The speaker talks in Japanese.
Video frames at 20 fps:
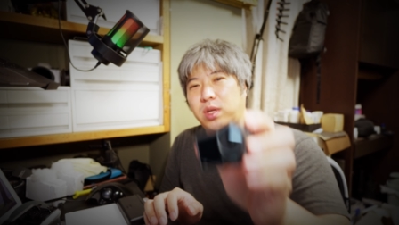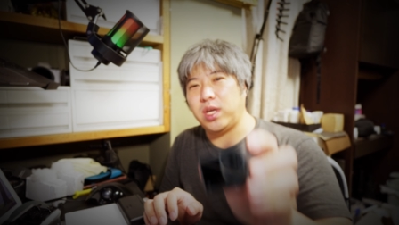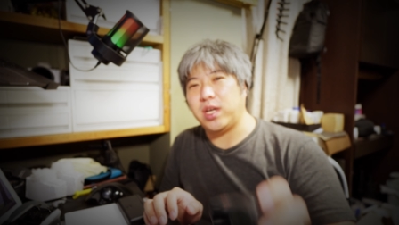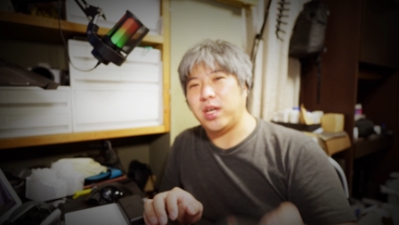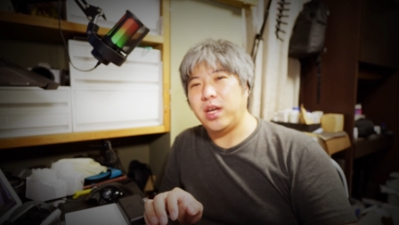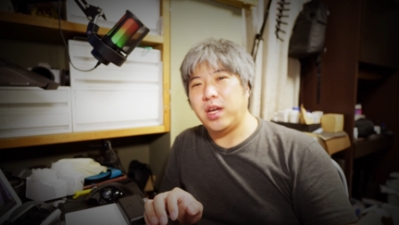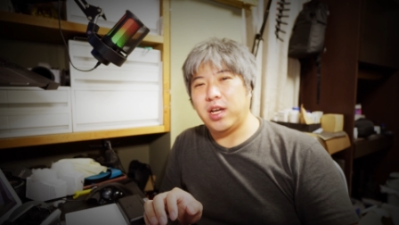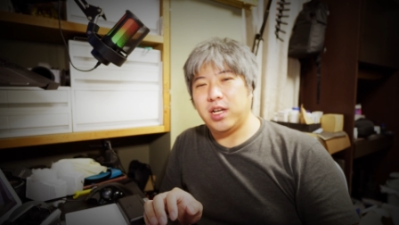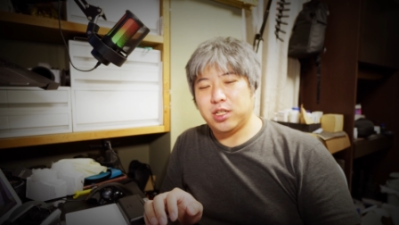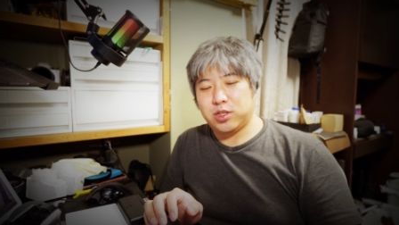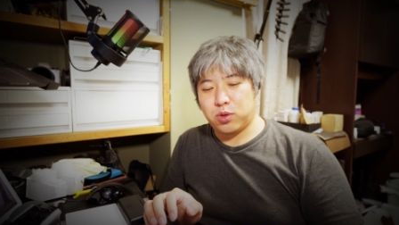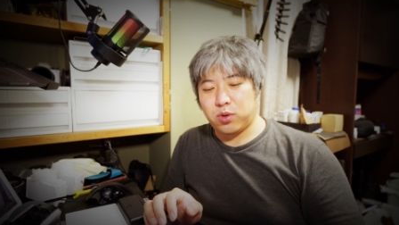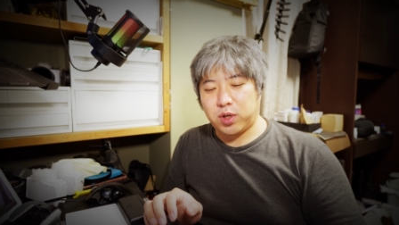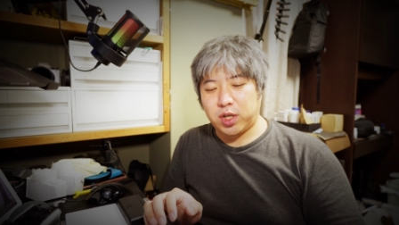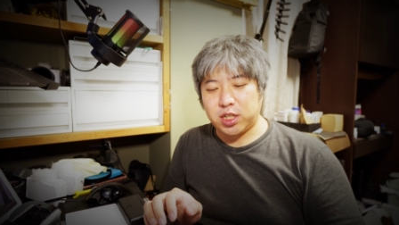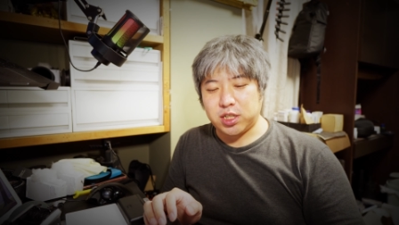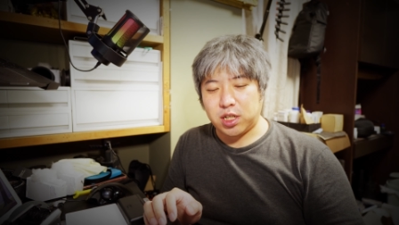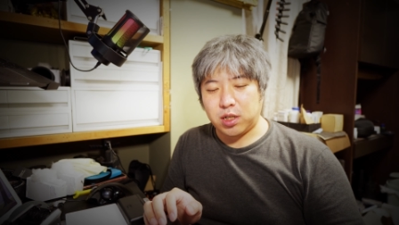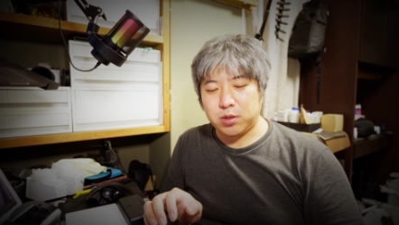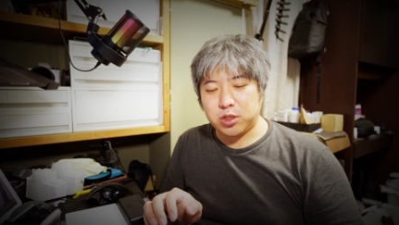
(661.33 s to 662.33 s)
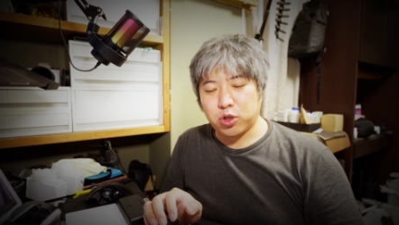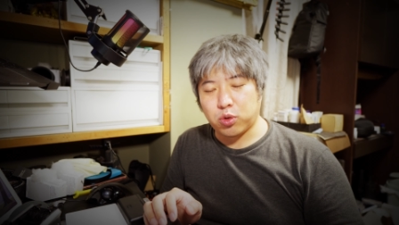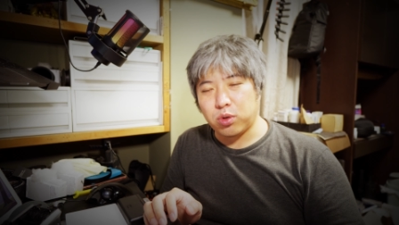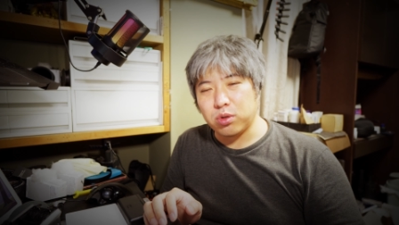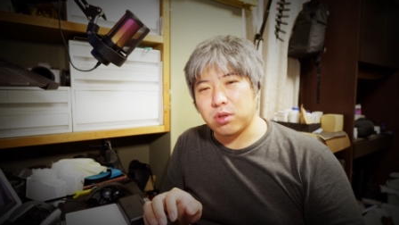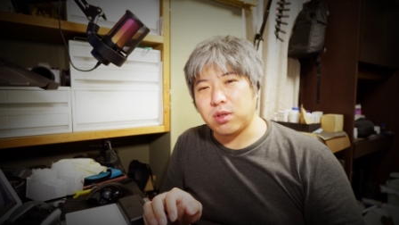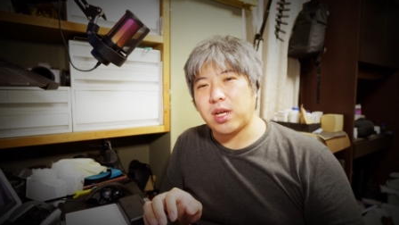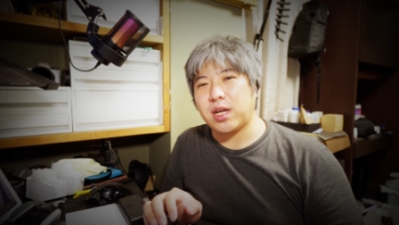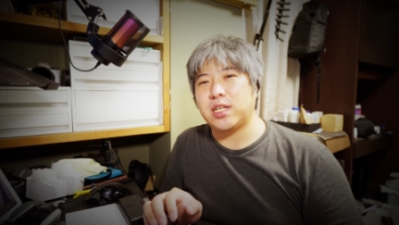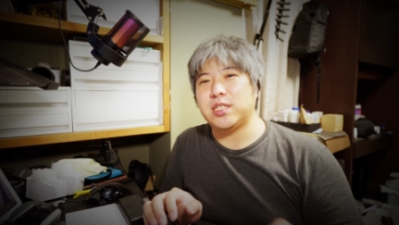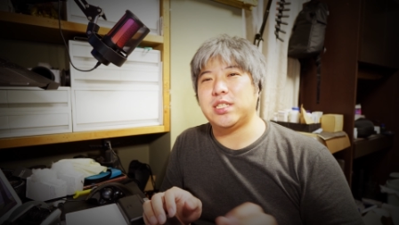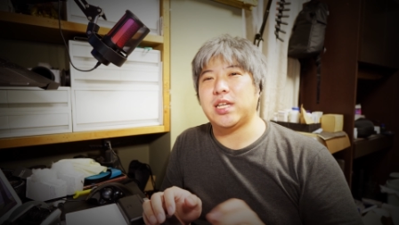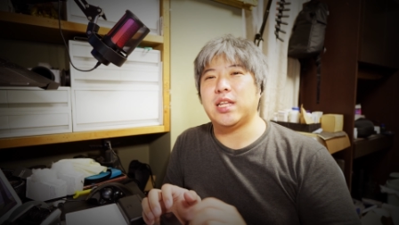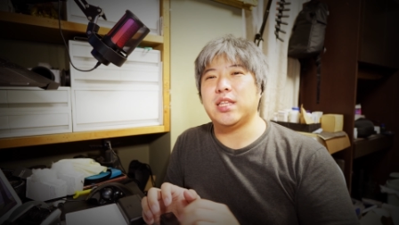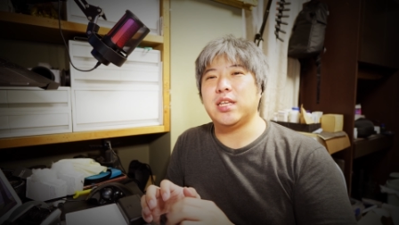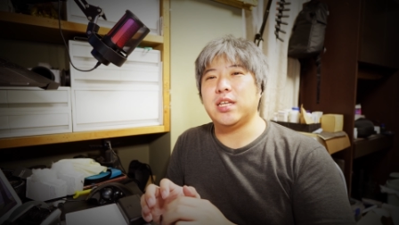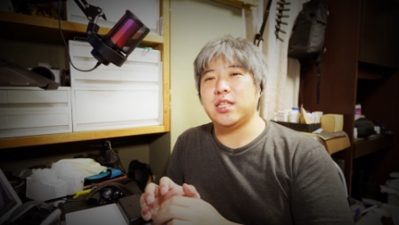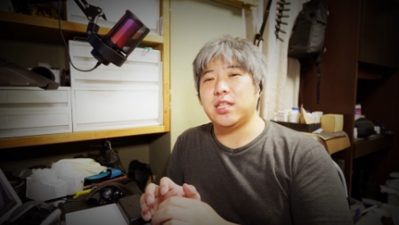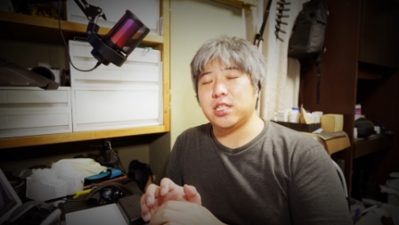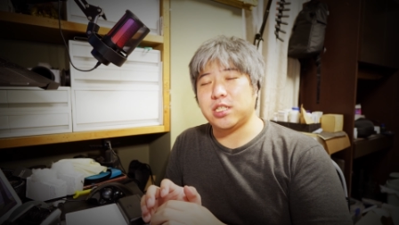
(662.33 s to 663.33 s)
で、そこはですね、ちょこっとだけ
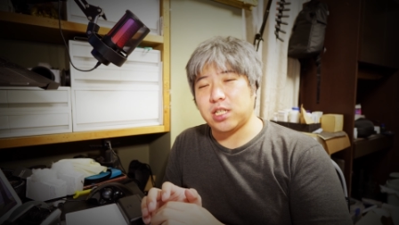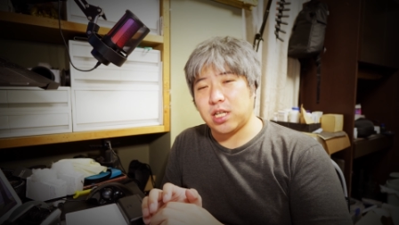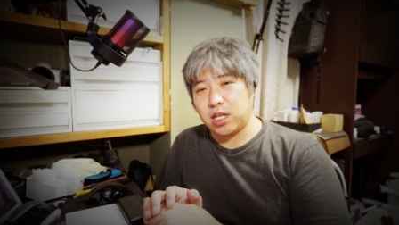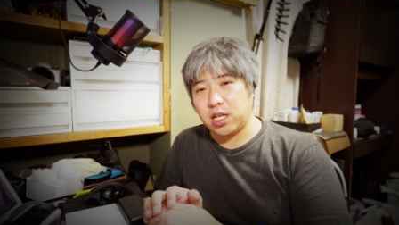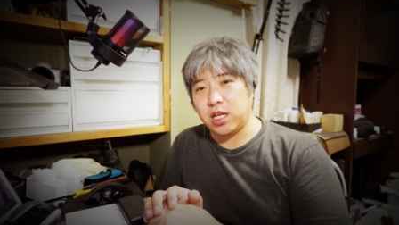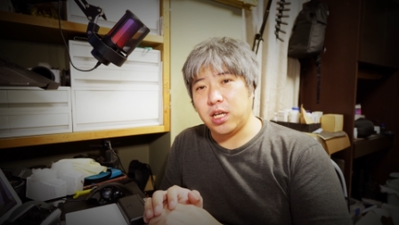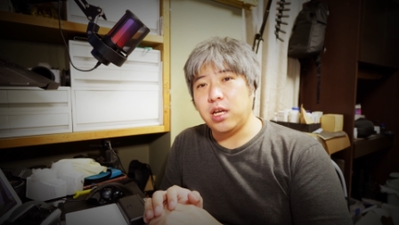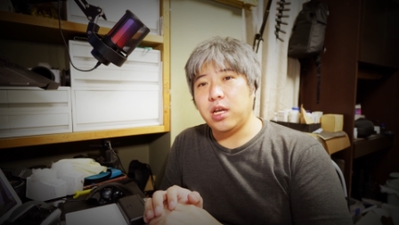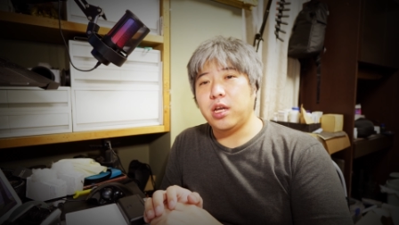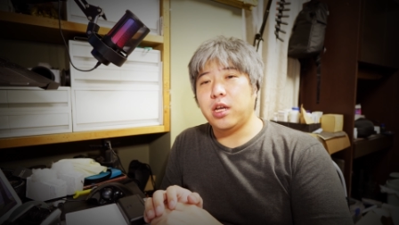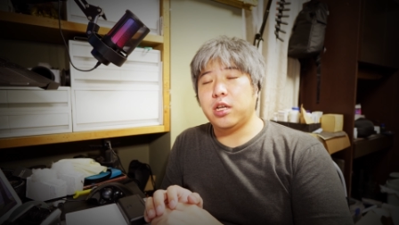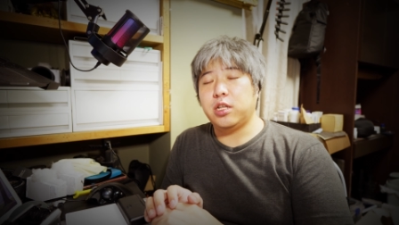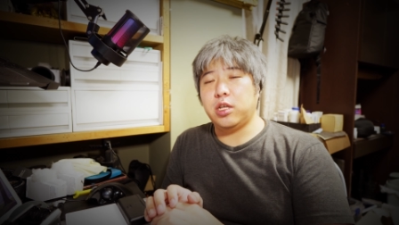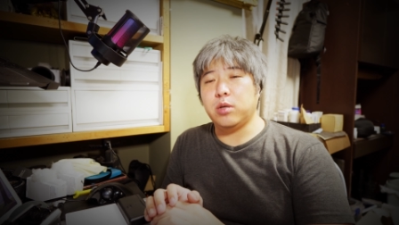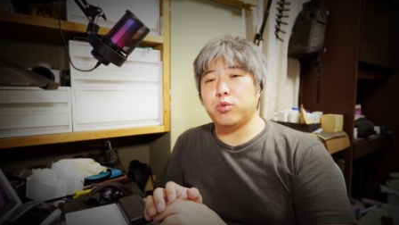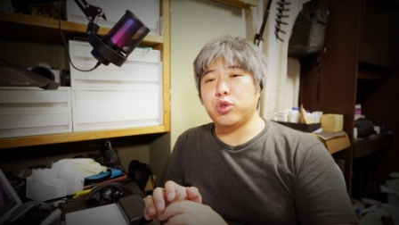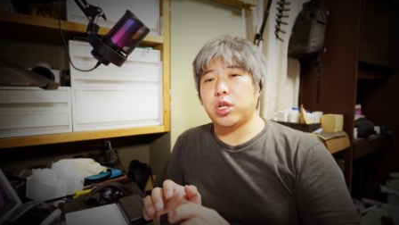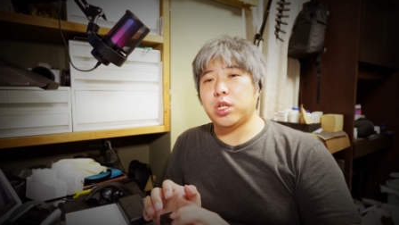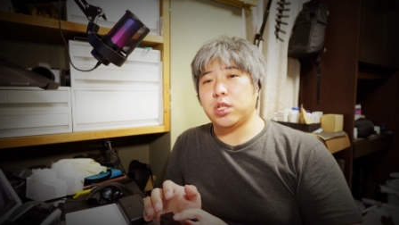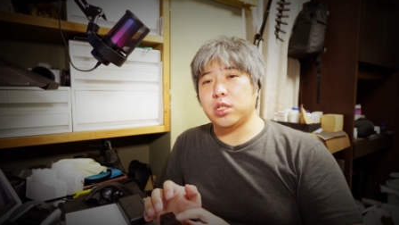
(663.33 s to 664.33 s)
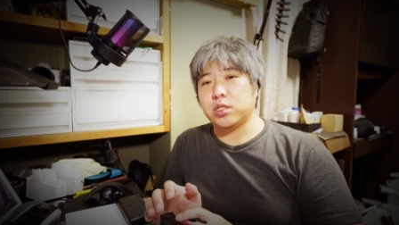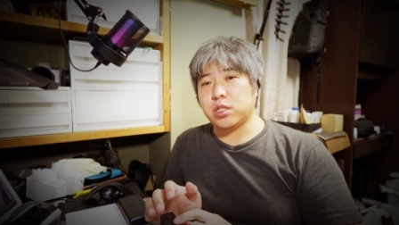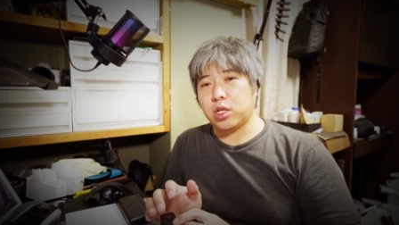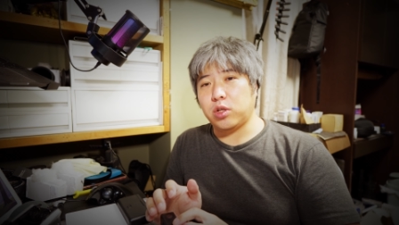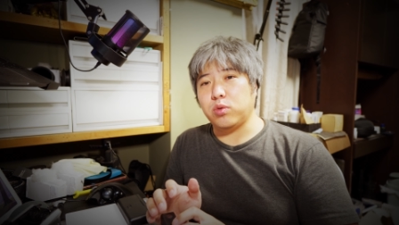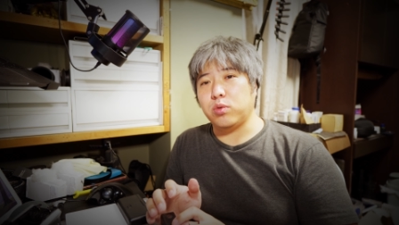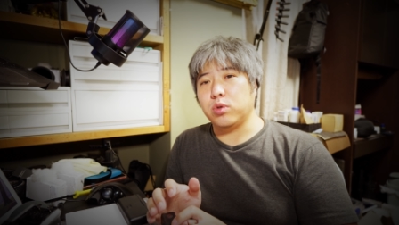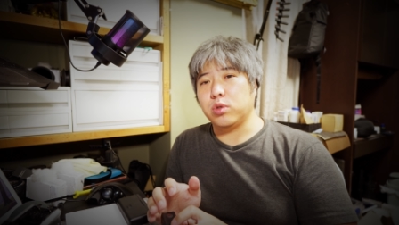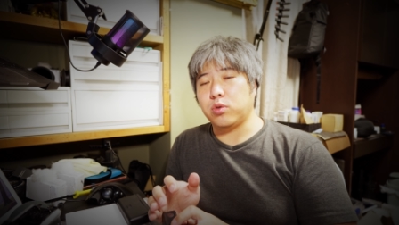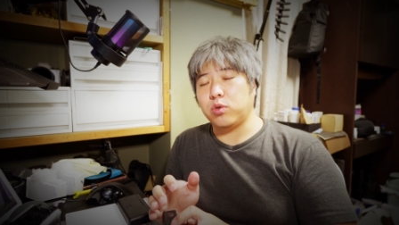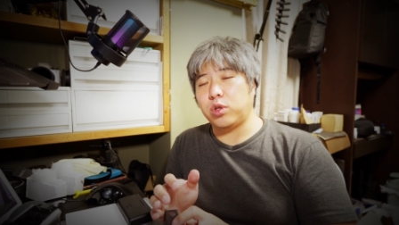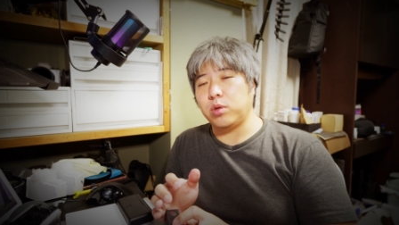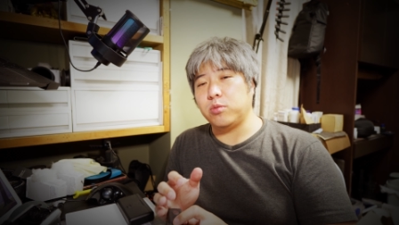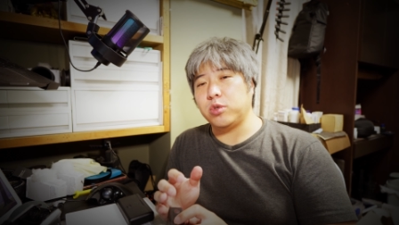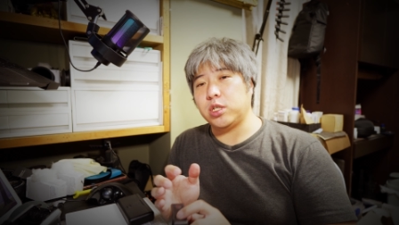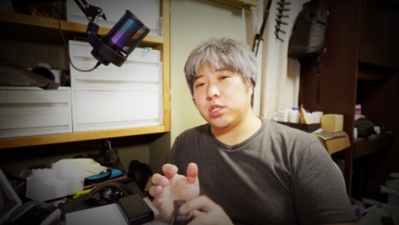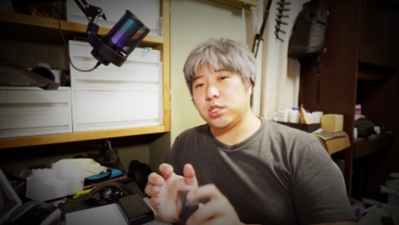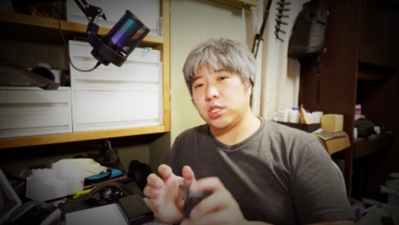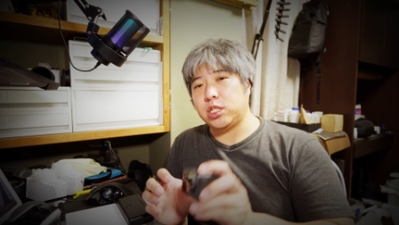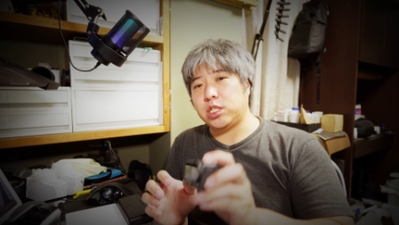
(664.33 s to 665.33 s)
残念でしたね。でもなんですけど、とて
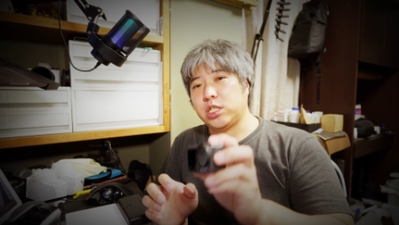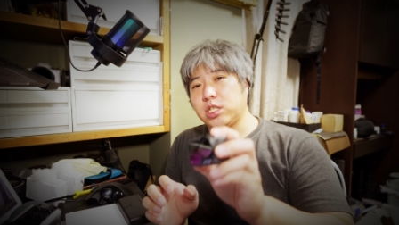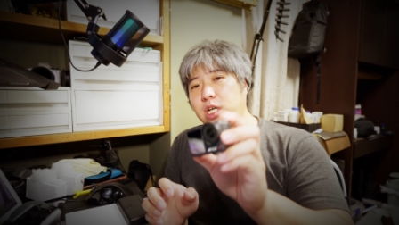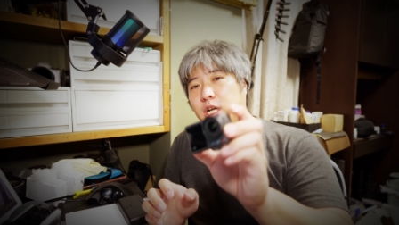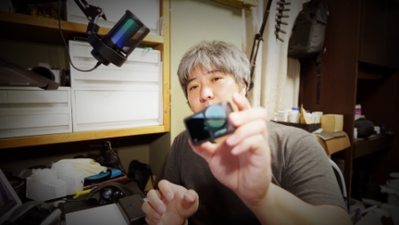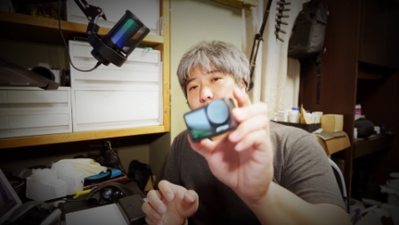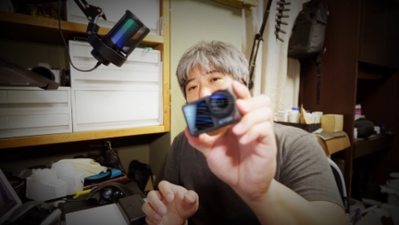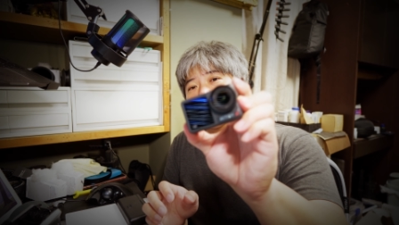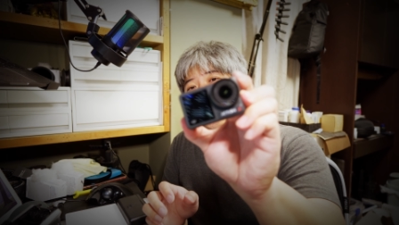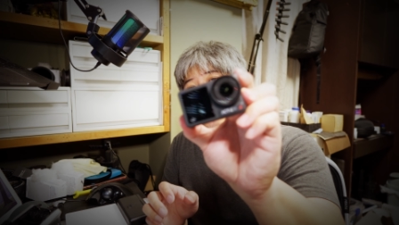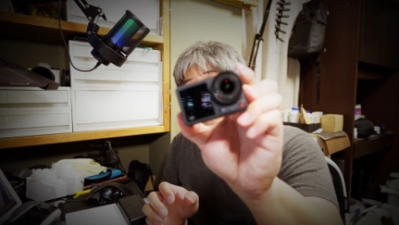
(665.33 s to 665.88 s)
もですね、しっかりとし